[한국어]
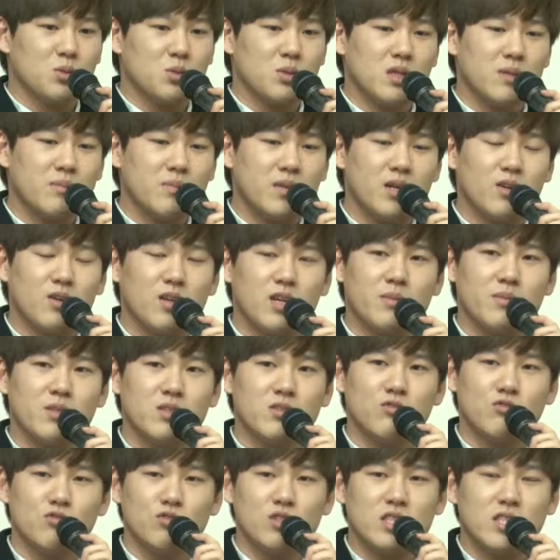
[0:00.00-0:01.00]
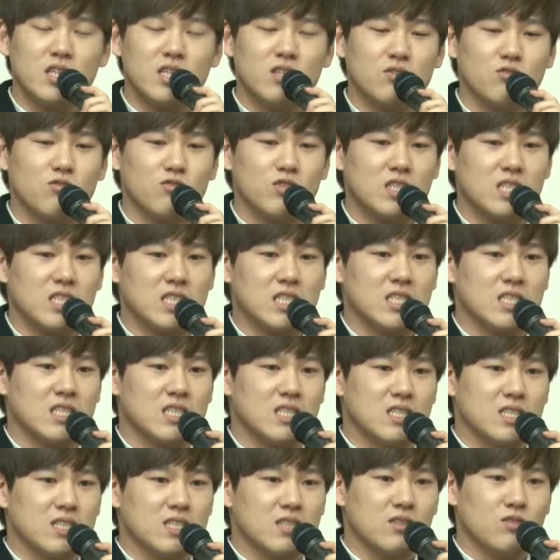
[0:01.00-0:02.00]
속된 말로 하면 눈치예요 눈치
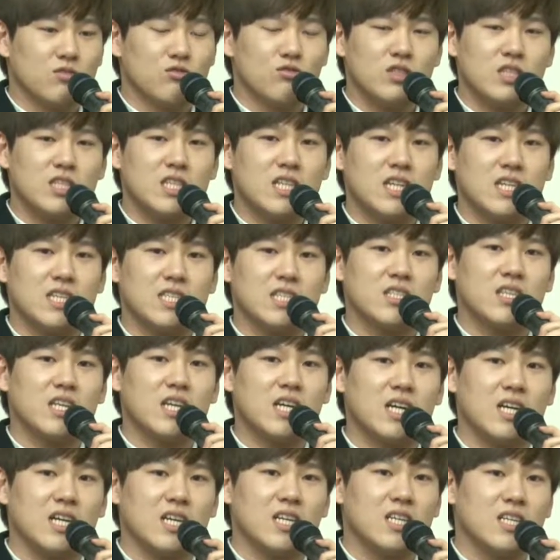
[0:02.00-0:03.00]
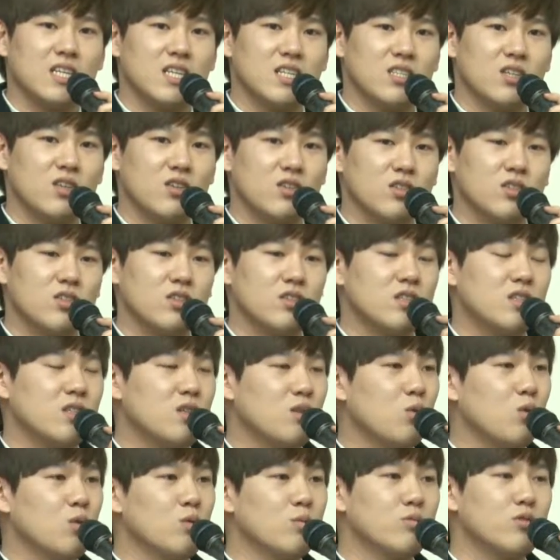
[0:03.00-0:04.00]
눈치가 있어야
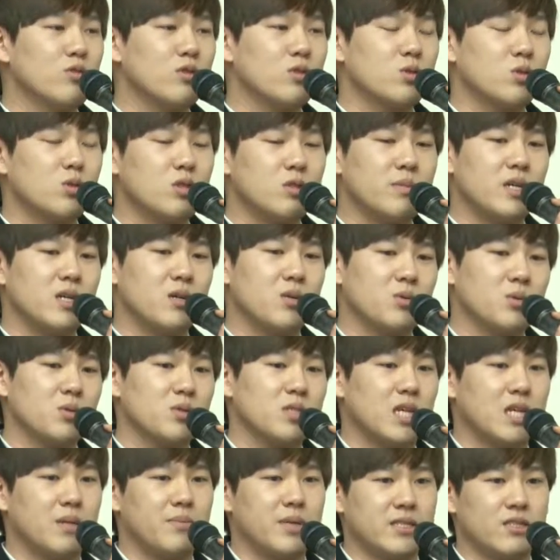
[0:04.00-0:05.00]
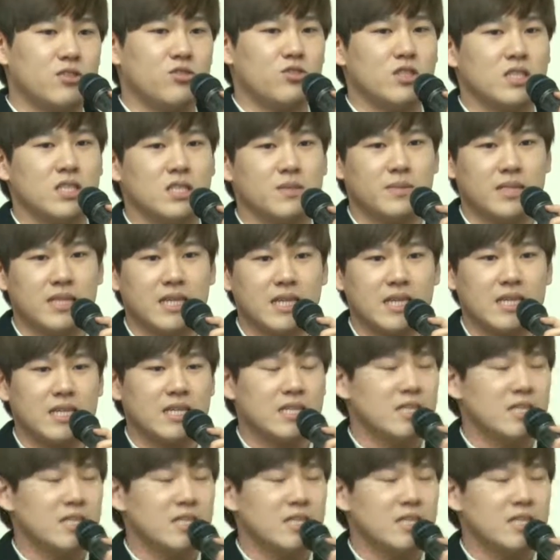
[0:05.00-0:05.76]
성적을 공부를 조금 하고도 잘 받을 수 있습니다